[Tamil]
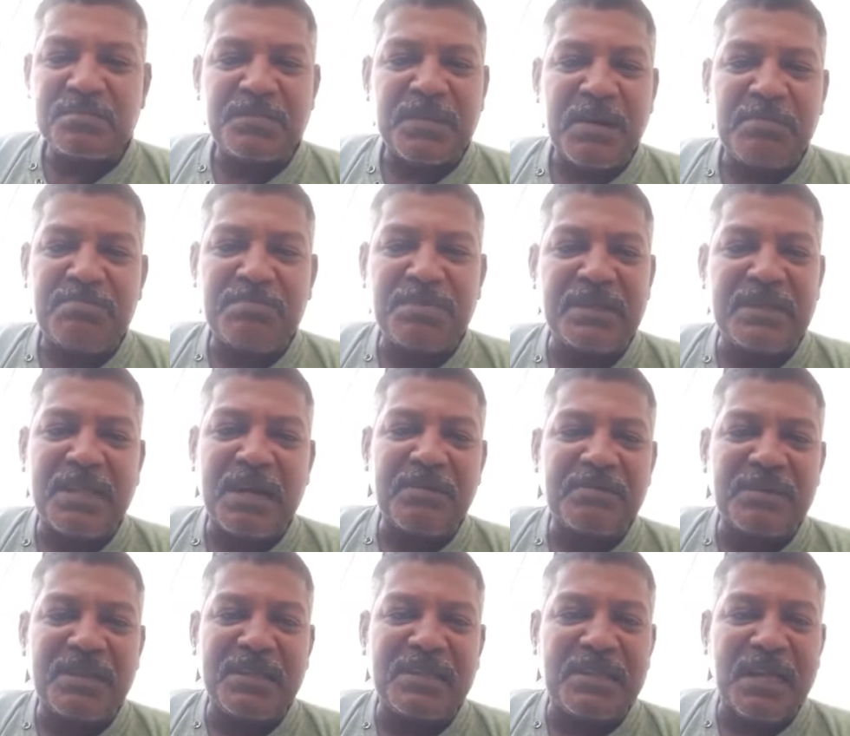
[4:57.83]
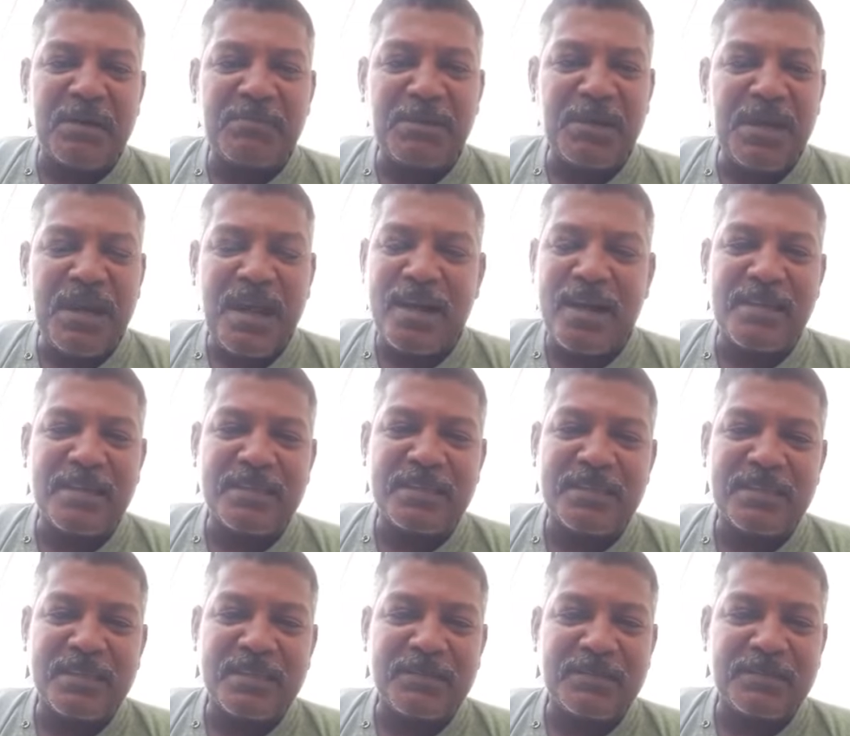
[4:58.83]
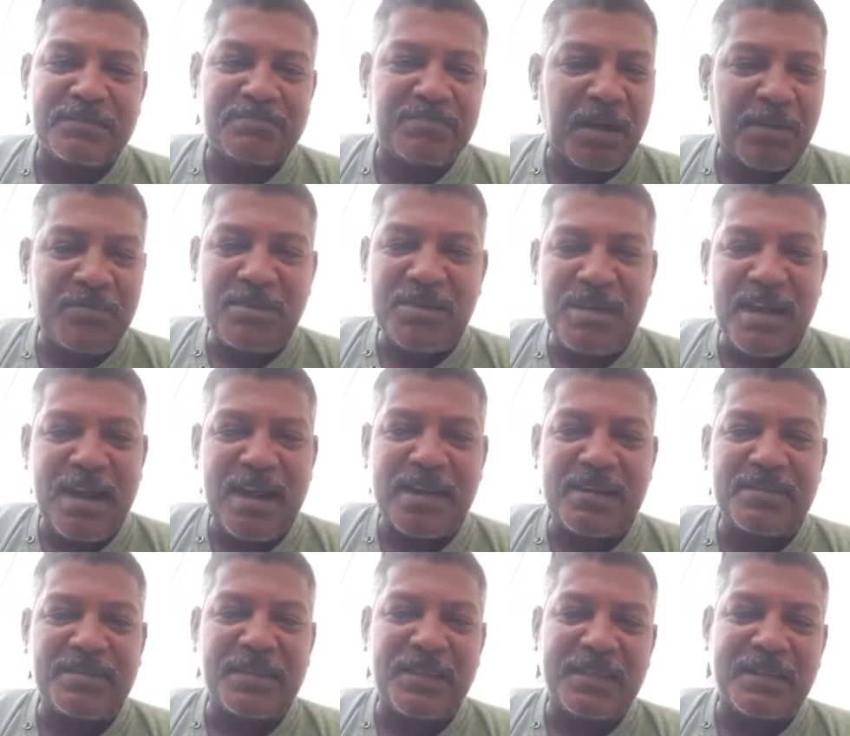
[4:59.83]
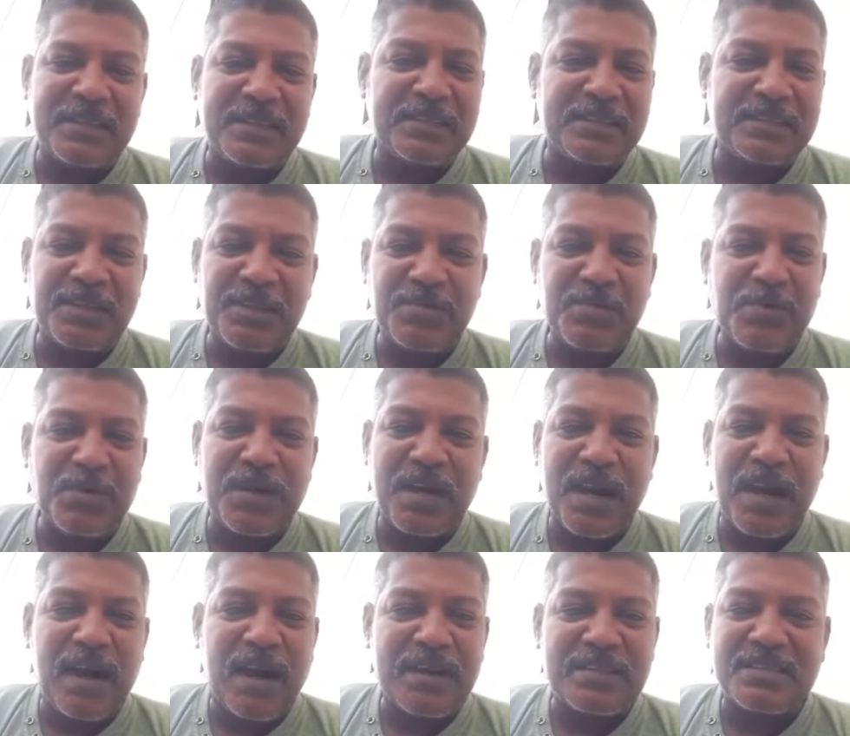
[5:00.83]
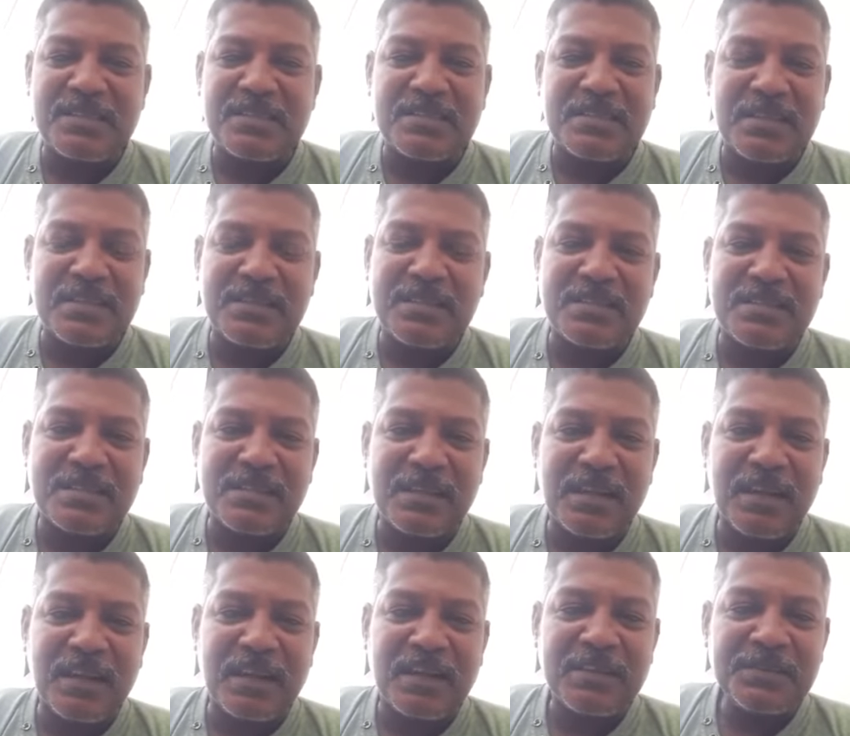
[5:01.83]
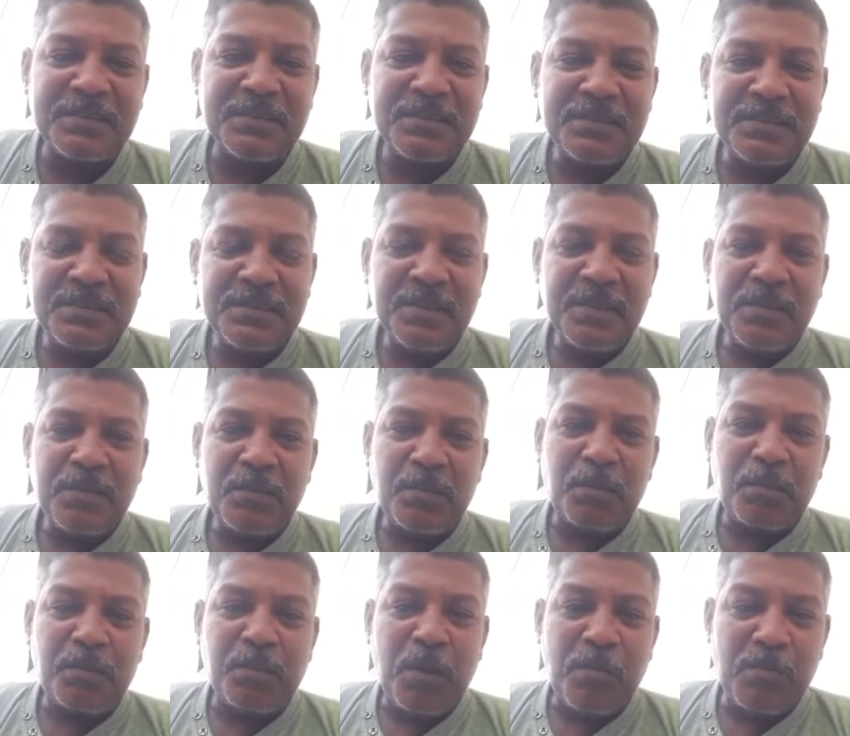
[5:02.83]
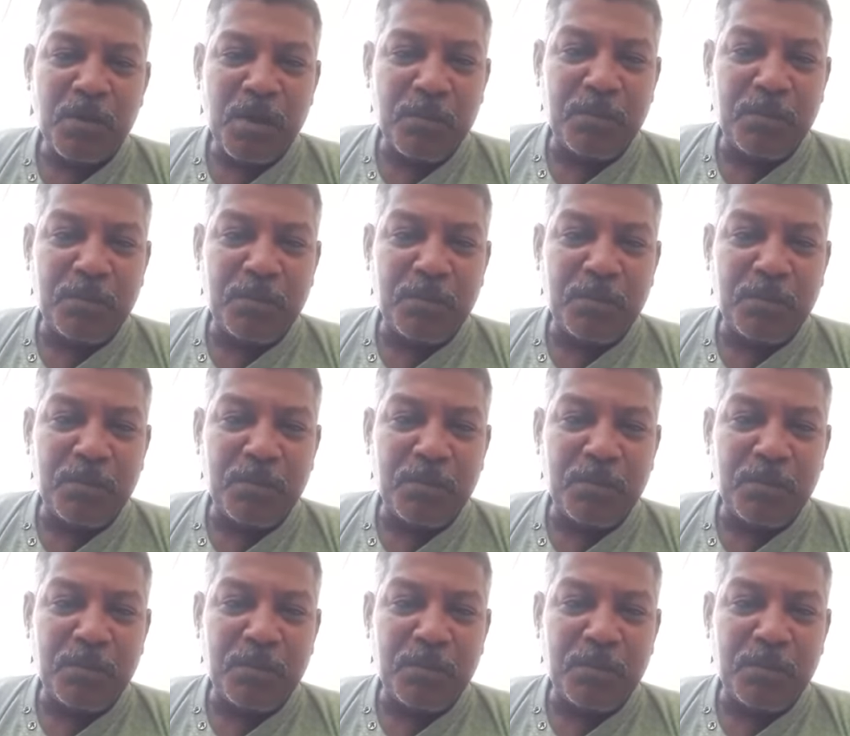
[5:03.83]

தப்பி தவறி தமிழ்நாடு தமிழ்நாடு வந்து திமுக ஆட்சி செஞ்சிச்சின்னா பொம்பளை